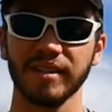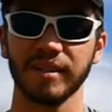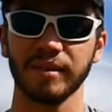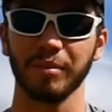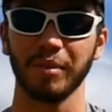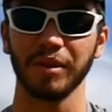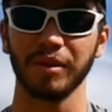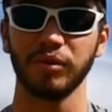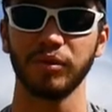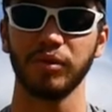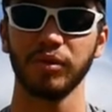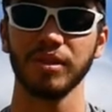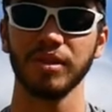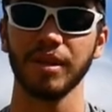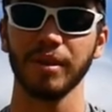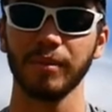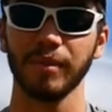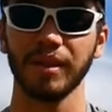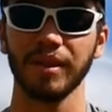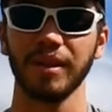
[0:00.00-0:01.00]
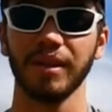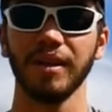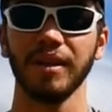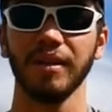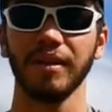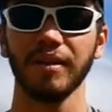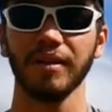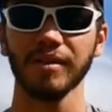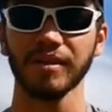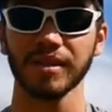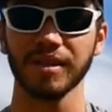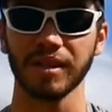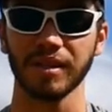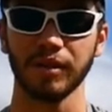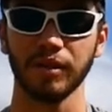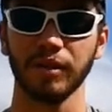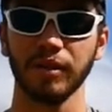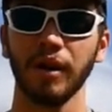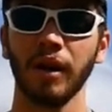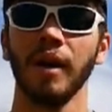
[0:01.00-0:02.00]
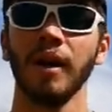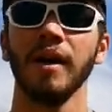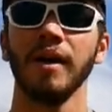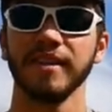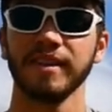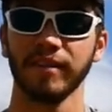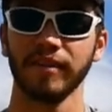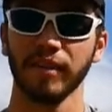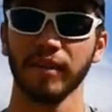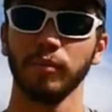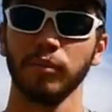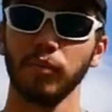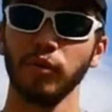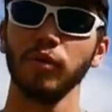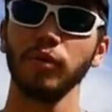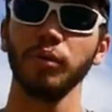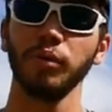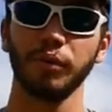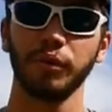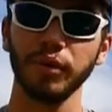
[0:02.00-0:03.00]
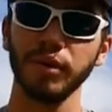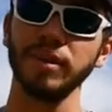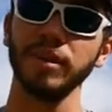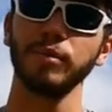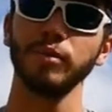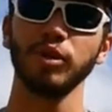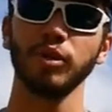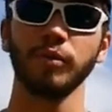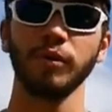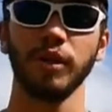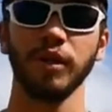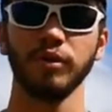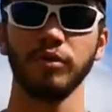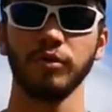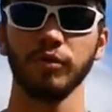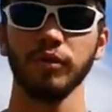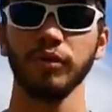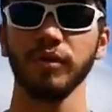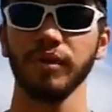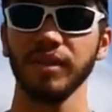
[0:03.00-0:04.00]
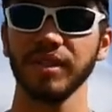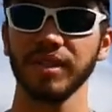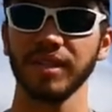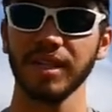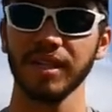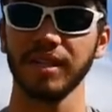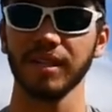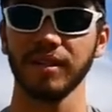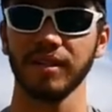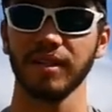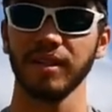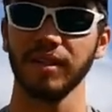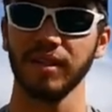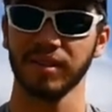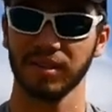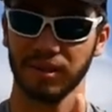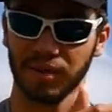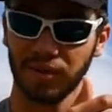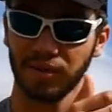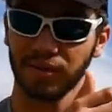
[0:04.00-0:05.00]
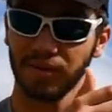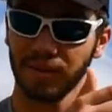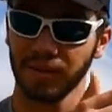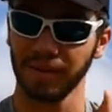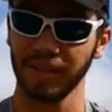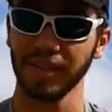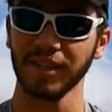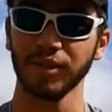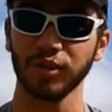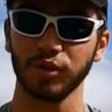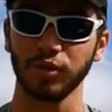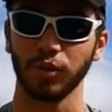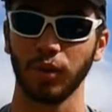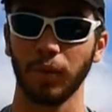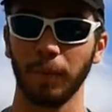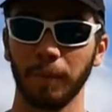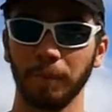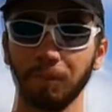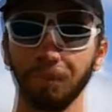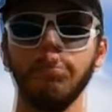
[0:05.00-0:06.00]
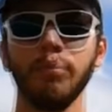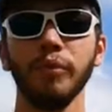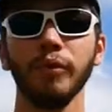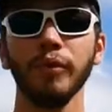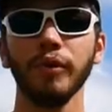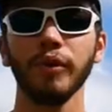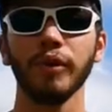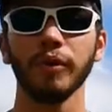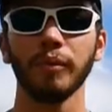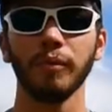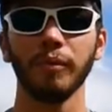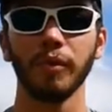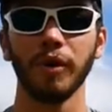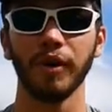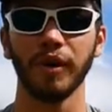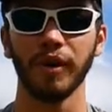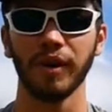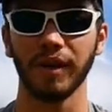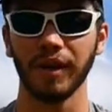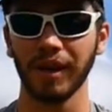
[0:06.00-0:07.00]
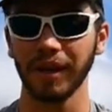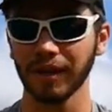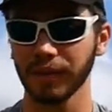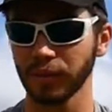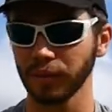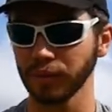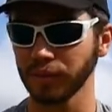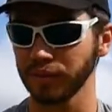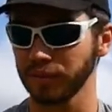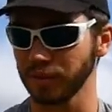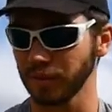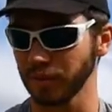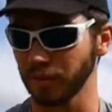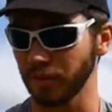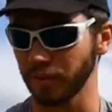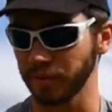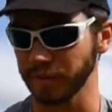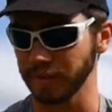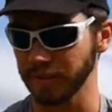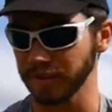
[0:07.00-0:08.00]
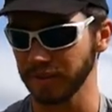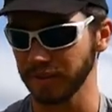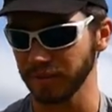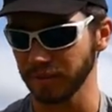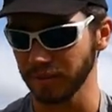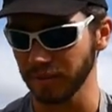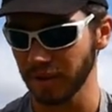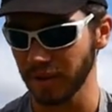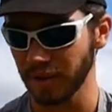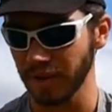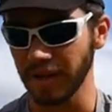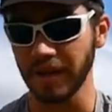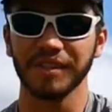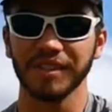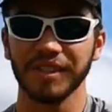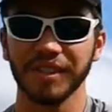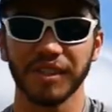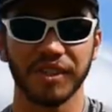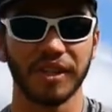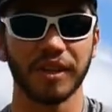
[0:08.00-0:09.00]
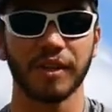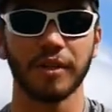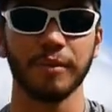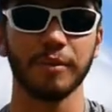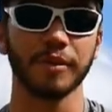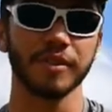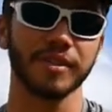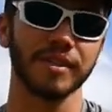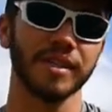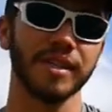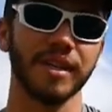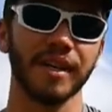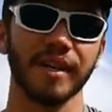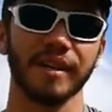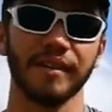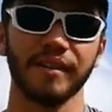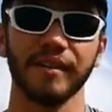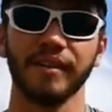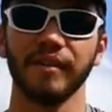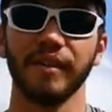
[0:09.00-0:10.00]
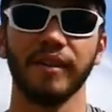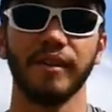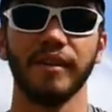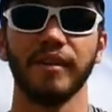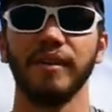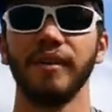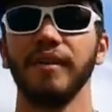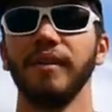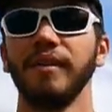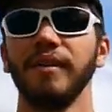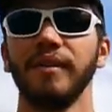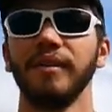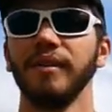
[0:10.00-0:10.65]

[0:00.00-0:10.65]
c'est ma deuxième année en senior. Ça va être mon deuxième championnat du monde cet été, dans 15 jours. Pour euh, l'introduction en compétition, j'ai commencé euh,